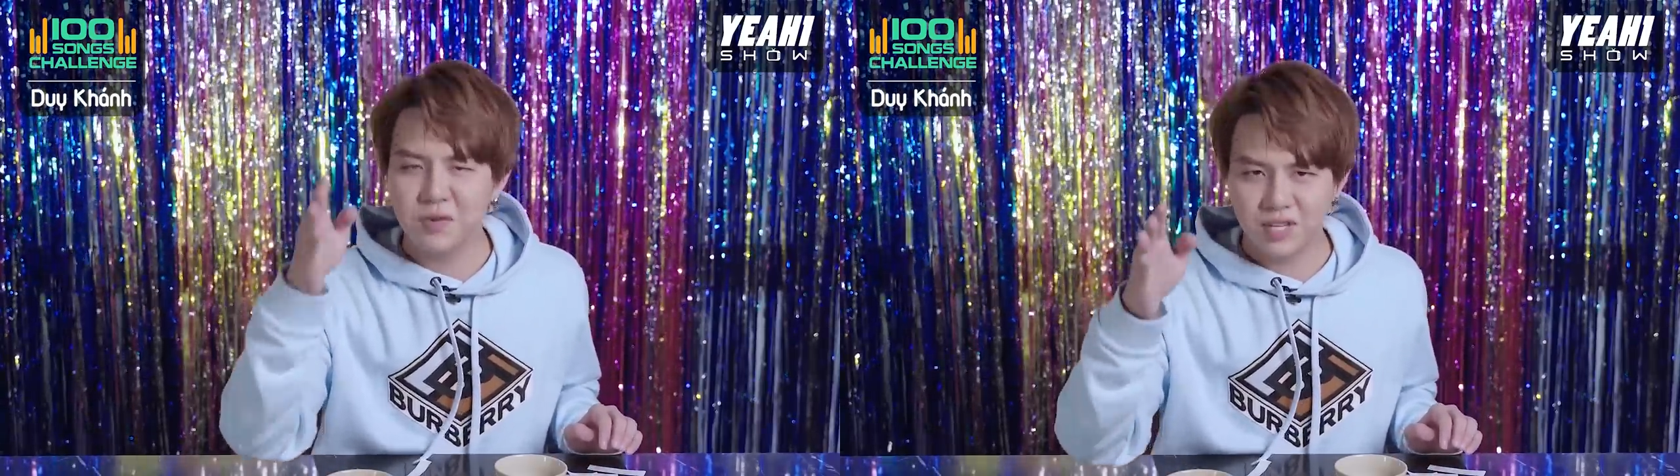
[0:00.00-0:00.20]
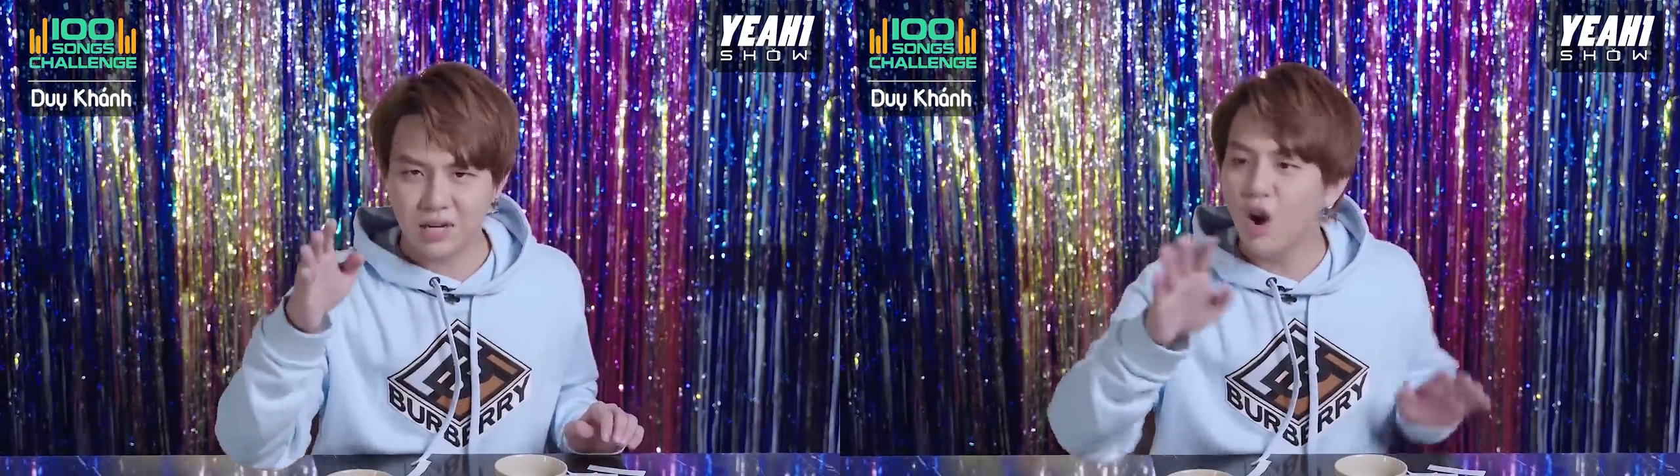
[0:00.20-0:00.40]

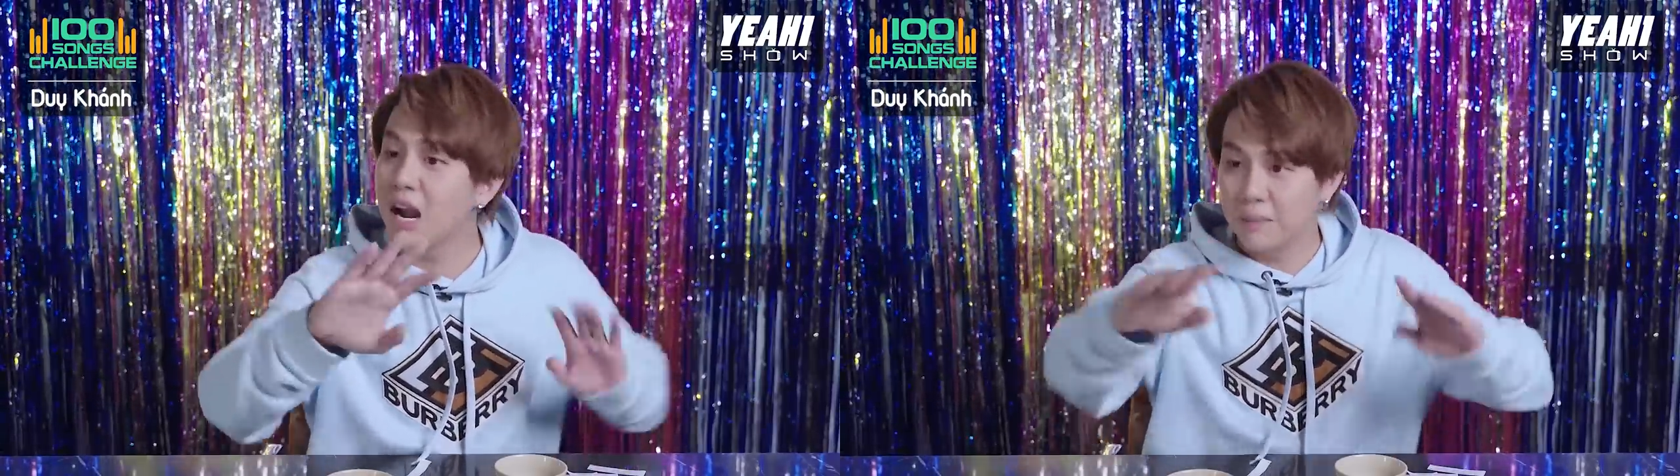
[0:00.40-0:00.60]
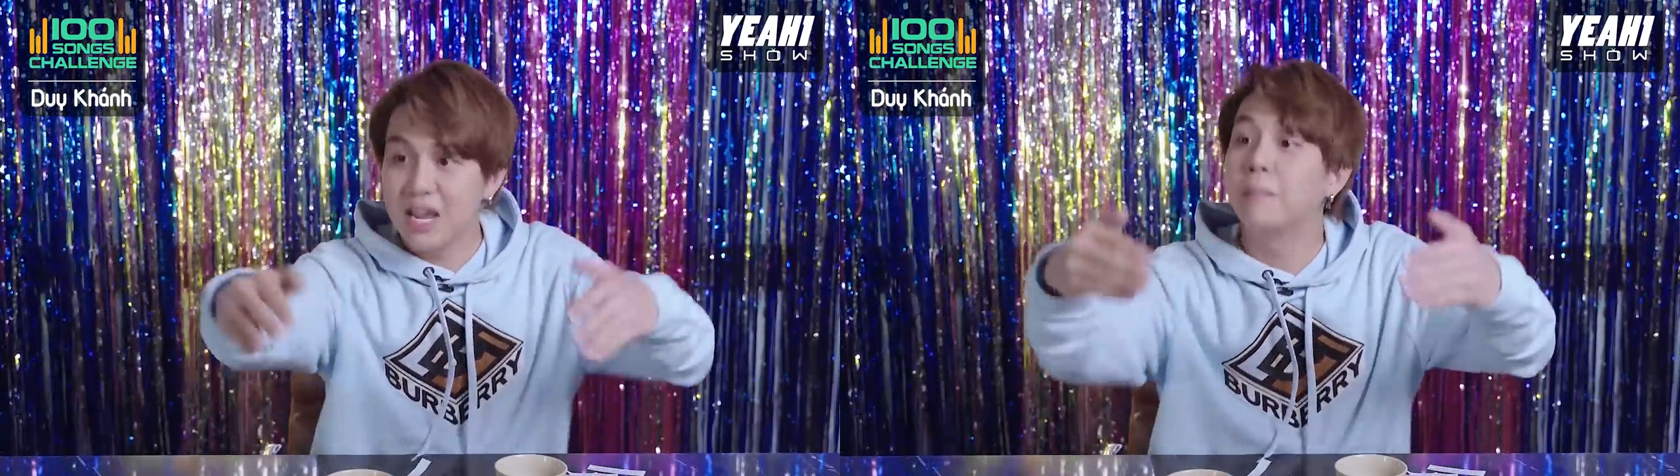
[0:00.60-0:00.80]
chương trình có nghĩa
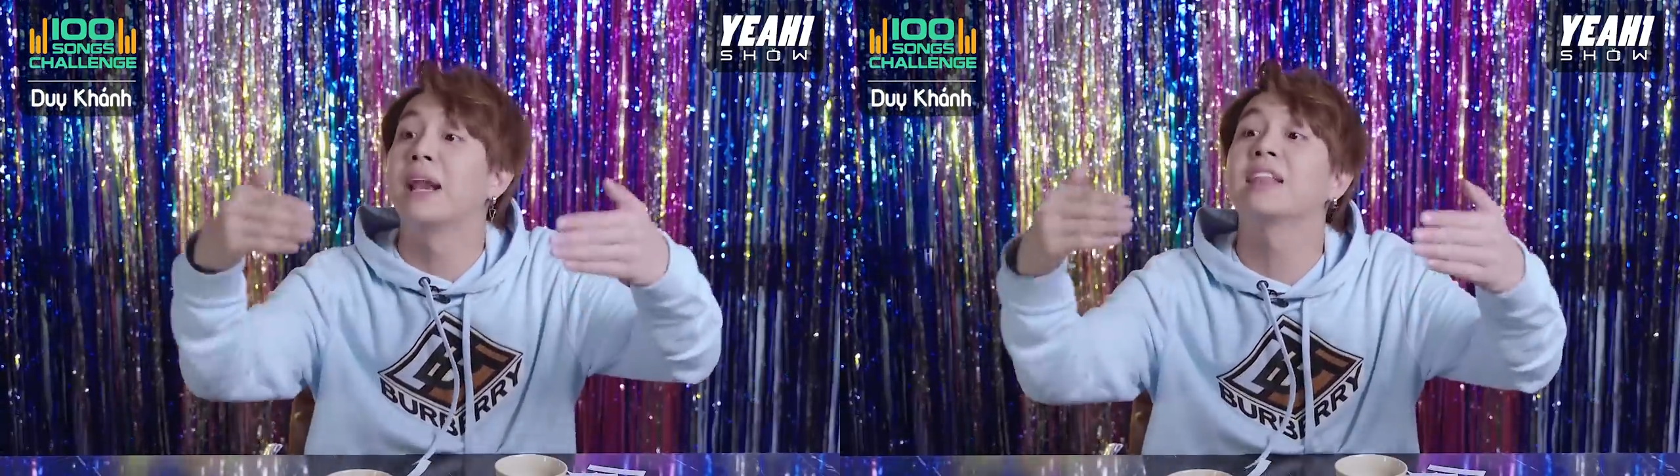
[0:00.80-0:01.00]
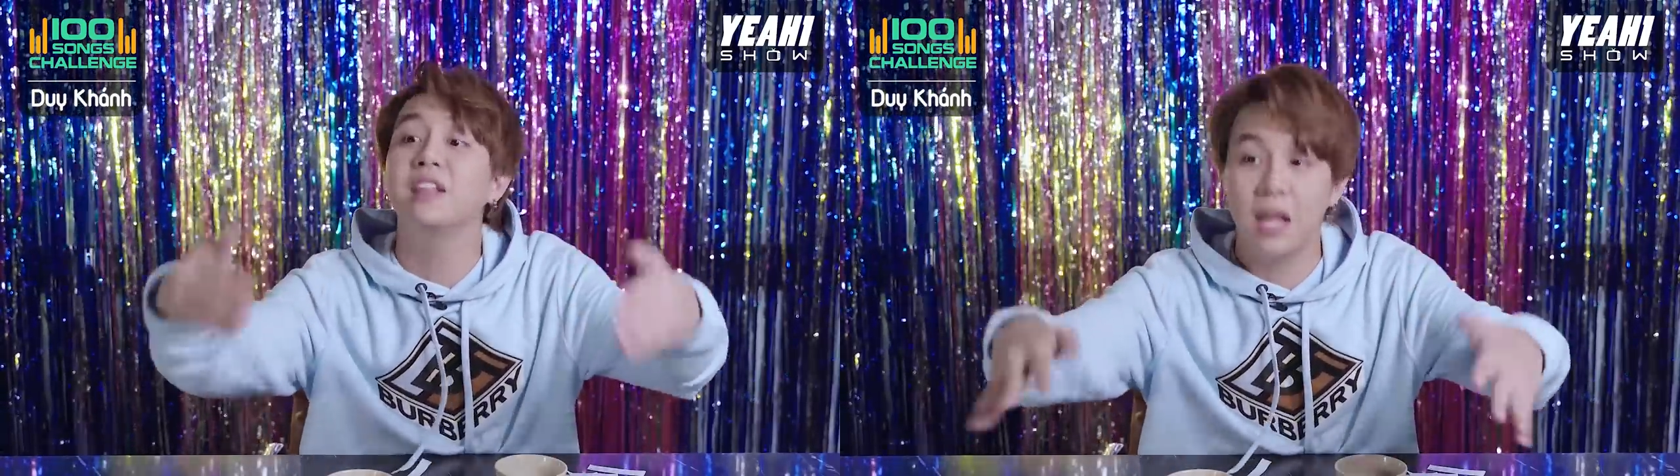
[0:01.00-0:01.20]
là bây giờ mình
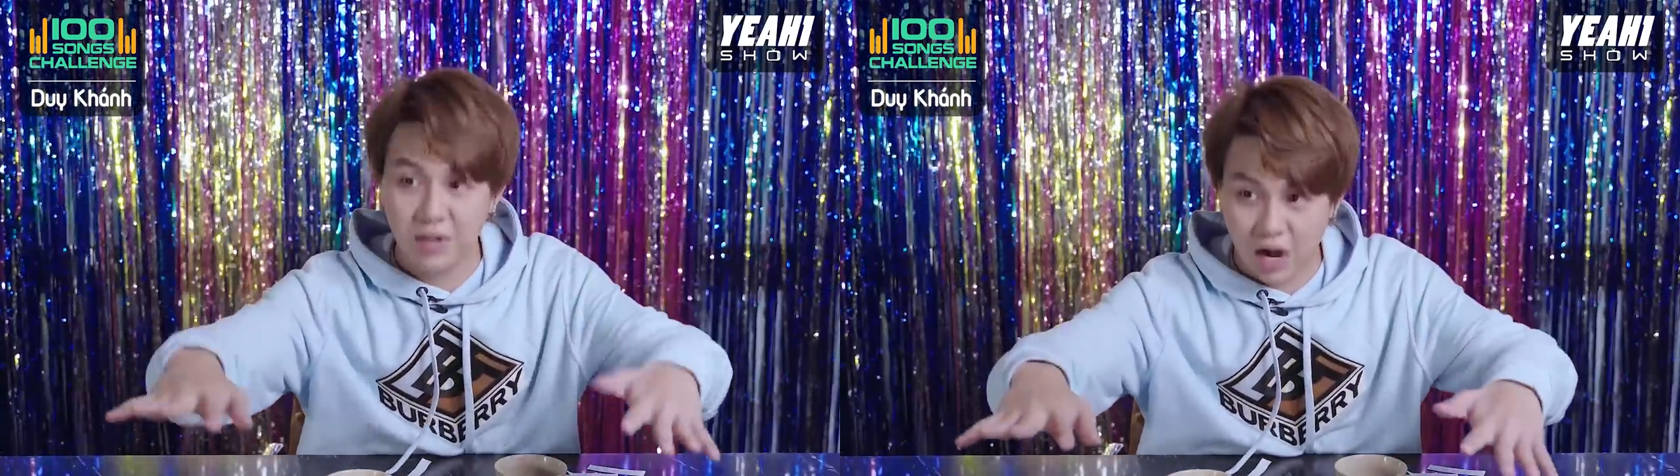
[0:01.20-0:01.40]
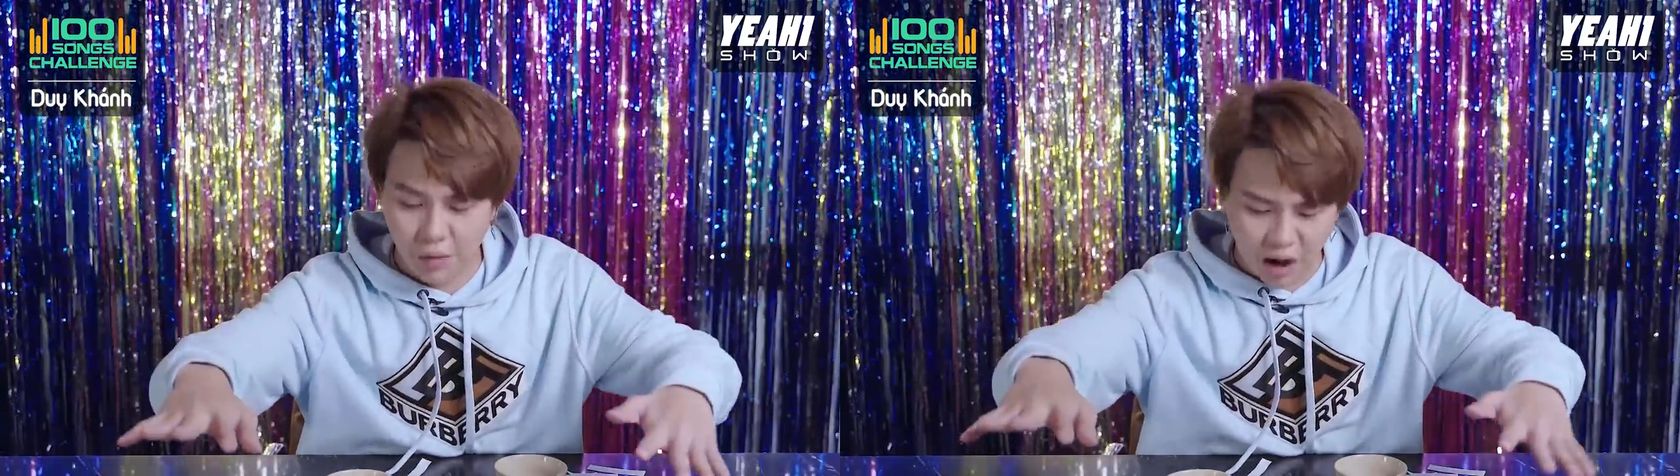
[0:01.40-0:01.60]
đã tính điểm
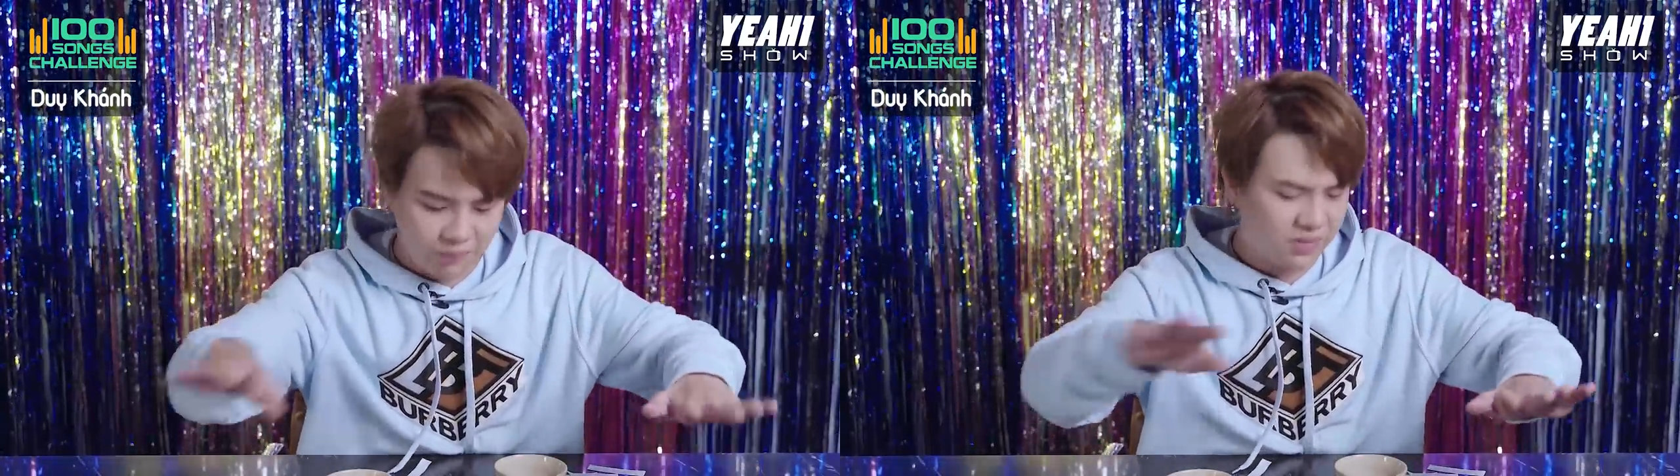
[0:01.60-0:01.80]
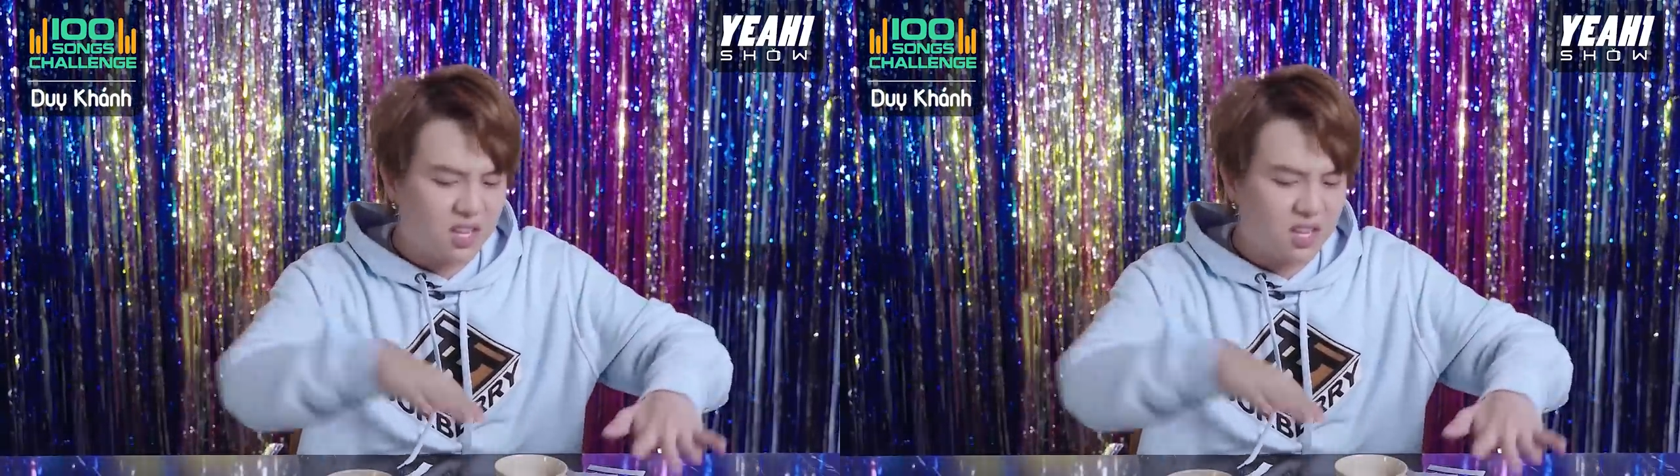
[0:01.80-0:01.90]
rồi đó đúng không